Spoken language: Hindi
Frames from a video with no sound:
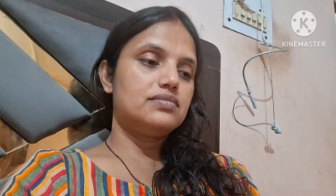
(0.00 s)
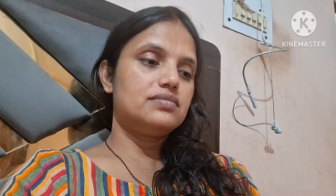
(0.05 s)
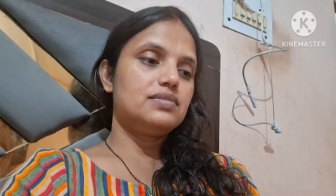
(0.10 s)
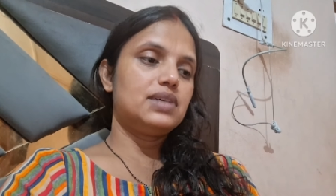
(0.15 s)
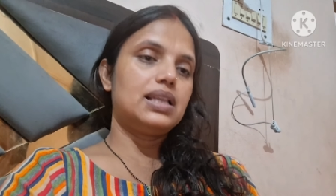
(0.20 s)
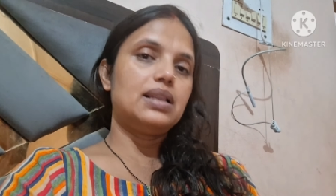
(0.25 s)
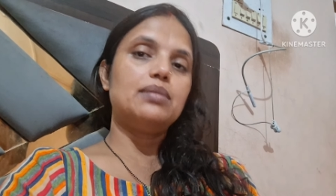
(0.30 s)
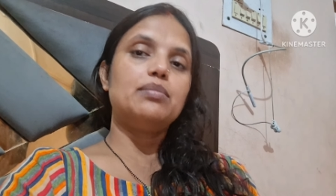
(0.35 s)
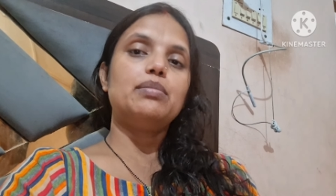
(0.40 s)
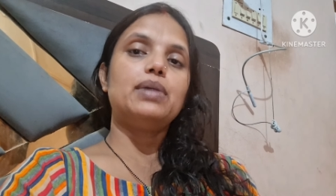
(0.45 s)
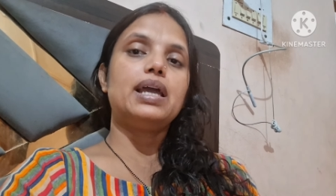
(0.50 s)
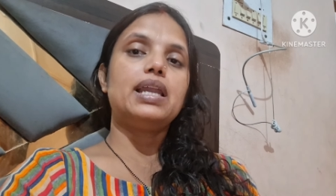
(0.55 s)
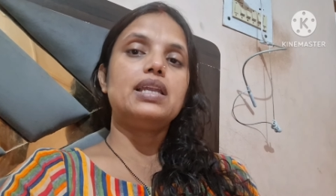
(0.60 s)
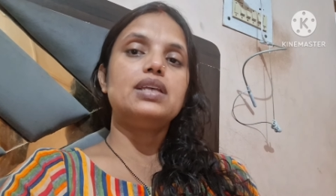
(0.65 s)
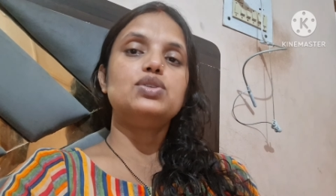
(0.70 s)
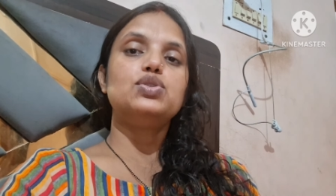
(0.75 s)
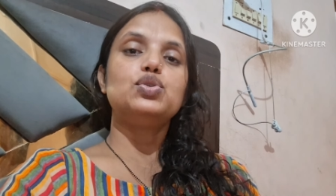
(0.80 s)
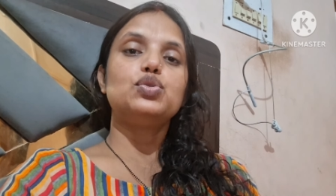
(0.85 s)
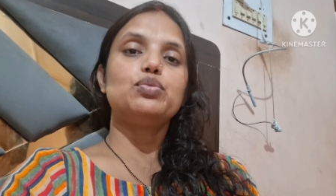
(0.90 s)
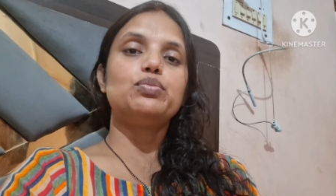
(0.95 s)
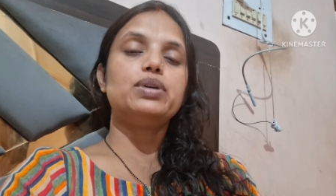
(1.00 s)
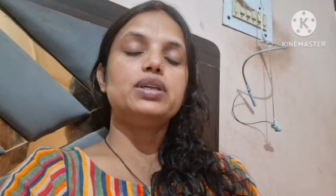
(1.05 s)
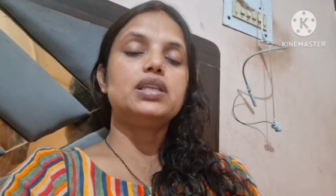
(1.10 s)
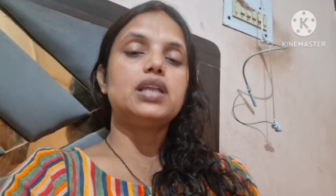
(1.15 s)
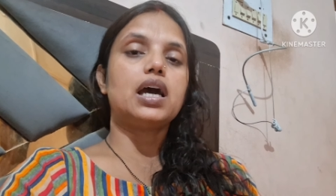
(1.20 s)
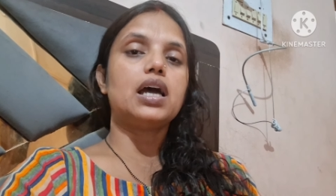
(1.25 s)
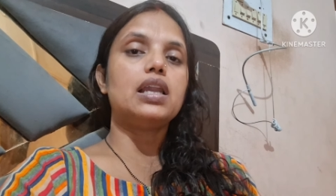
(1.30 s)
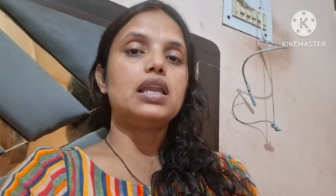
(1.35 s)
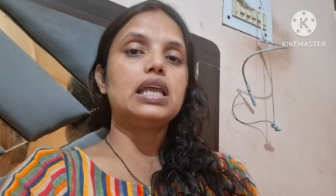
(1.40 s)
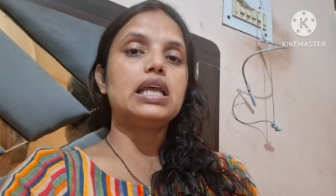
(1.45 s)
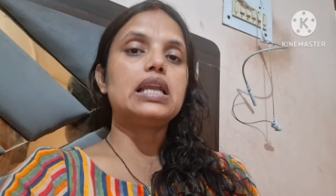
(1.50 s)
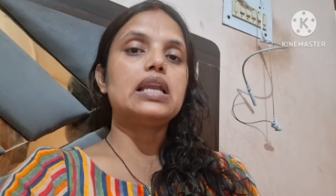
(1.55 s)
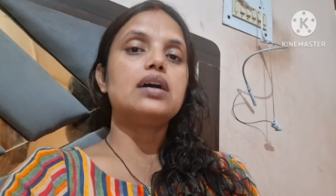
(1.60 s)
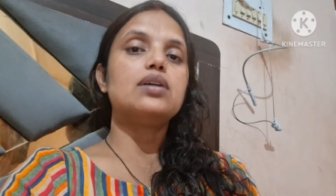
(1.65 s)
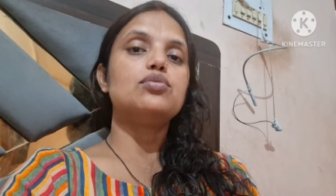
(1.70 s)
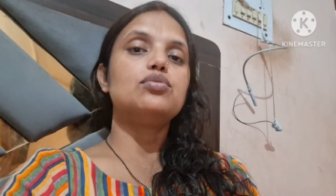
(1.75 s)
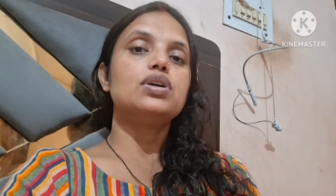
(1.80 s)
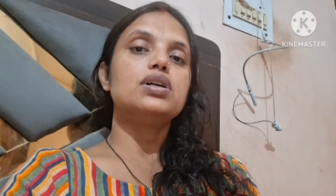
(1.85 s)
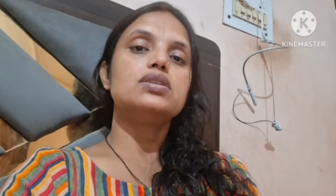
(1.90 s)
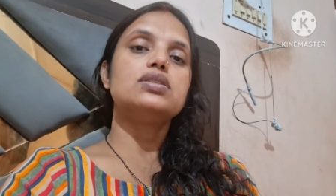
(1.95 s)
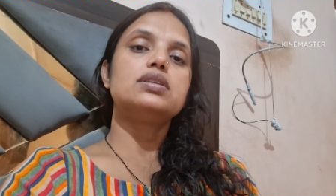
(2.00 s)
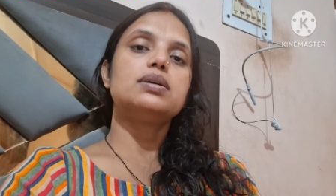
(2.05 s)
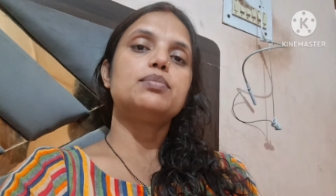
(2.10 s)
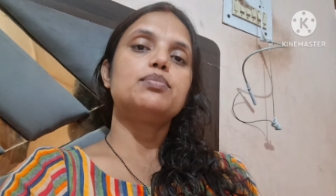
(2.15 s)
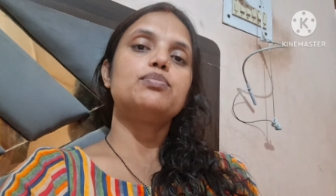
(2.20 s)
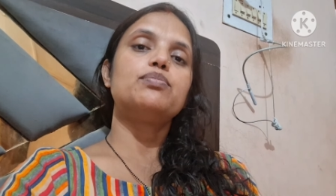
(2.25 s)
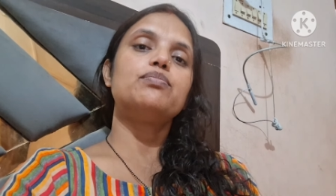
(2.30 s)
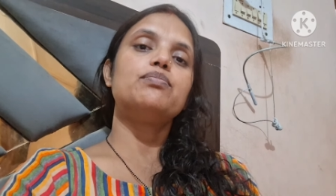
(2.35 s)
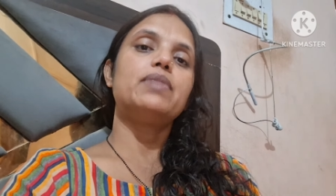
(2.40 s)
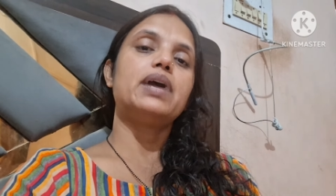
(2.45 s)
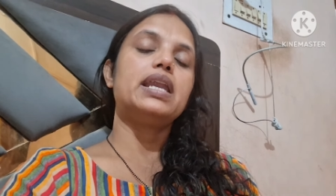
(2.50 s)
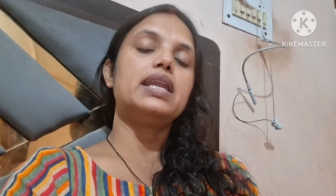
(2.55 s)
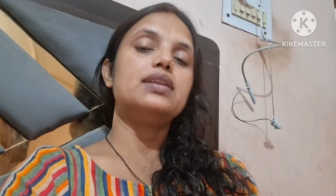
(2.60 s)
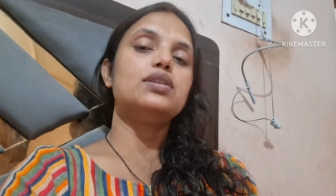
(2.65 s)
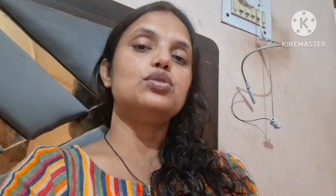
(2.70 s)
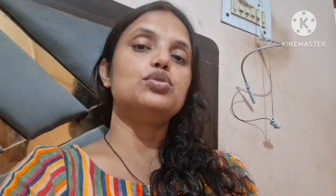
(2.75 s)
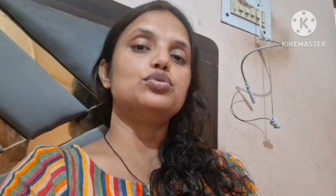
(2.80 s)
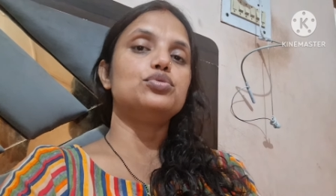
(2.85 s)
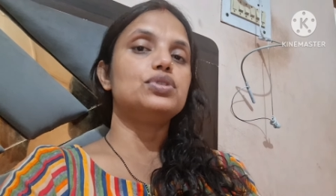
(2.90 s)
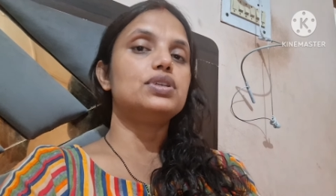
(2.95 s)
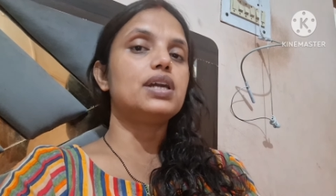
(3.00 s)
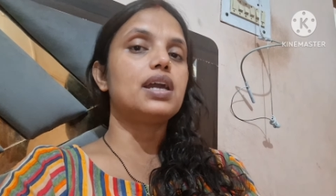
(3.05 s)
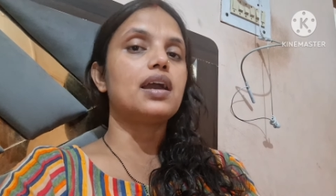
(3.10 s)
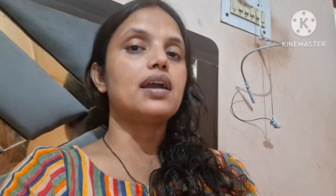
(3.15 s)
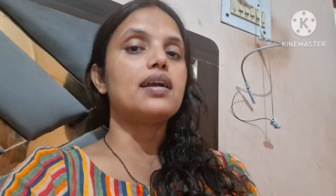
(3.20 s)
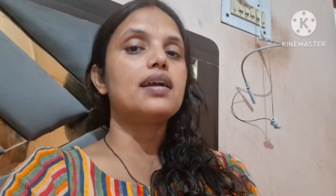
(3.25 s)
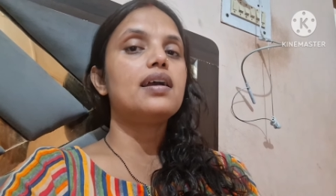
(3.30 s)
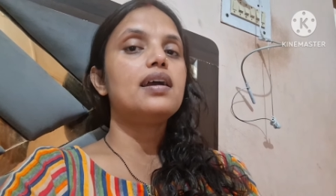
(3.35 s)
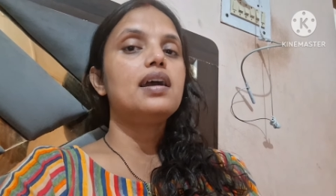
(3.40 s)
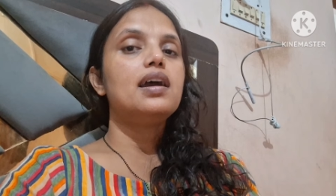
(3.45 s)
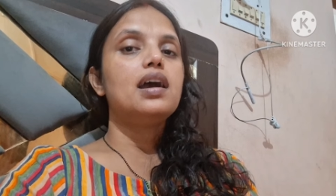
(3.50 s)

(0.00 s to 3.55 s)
मतलब मैंने जो भी था निकला हुआ सब मैंने धो दिया है